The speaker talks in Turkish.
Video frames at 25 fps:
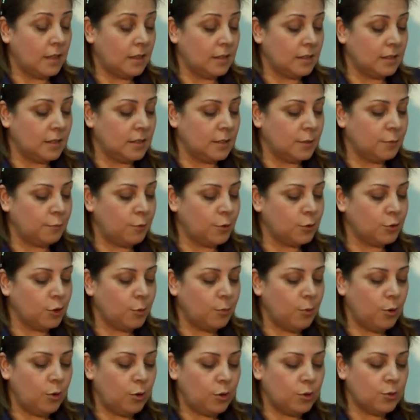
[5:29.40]
E,
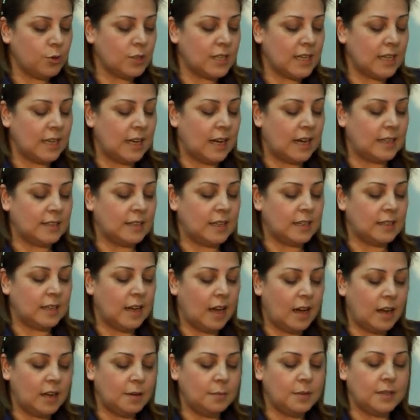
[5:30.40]
fotoblok yüzeylerden
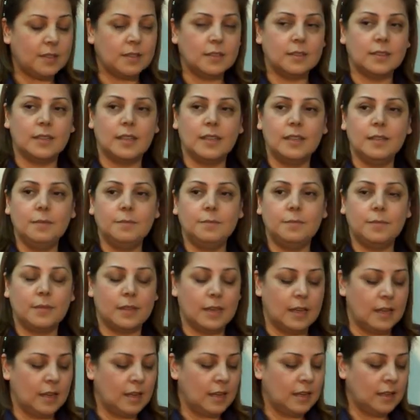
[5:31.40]
her birinde
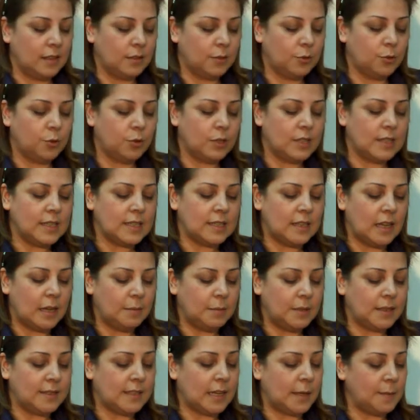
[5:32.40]
Türk
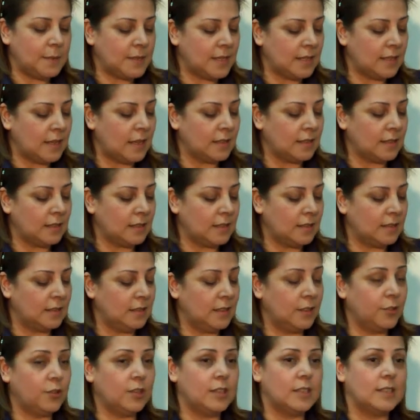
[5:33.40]
İslam kitap sanatları
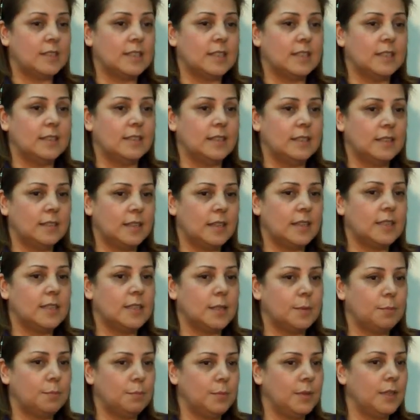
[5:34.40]
içerisinde
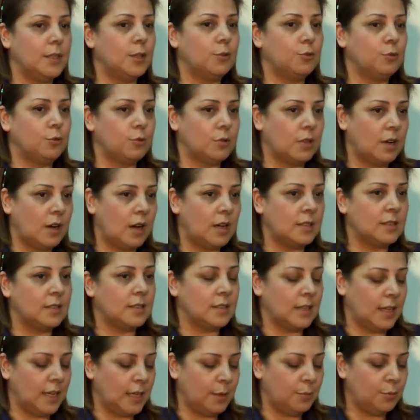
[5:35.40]
tesip, minyatür,
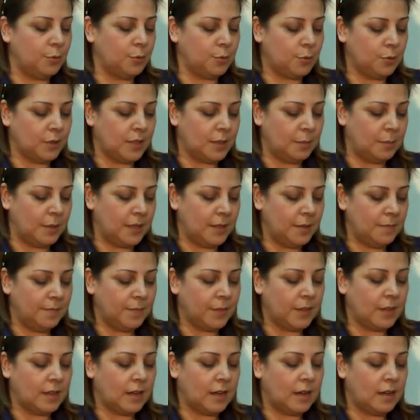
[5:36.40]
hat, ebru gibi
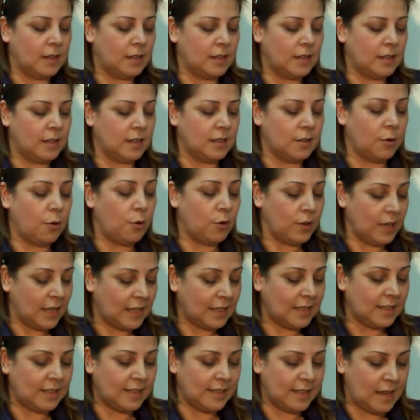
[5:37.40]
e,
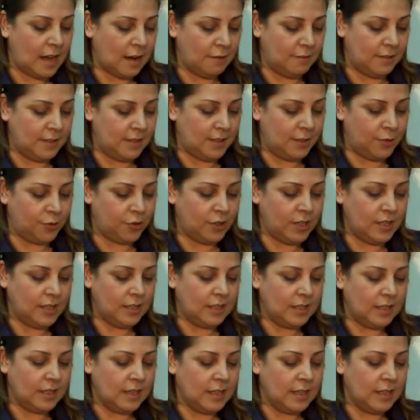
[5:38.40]
örneklere yer verilecek.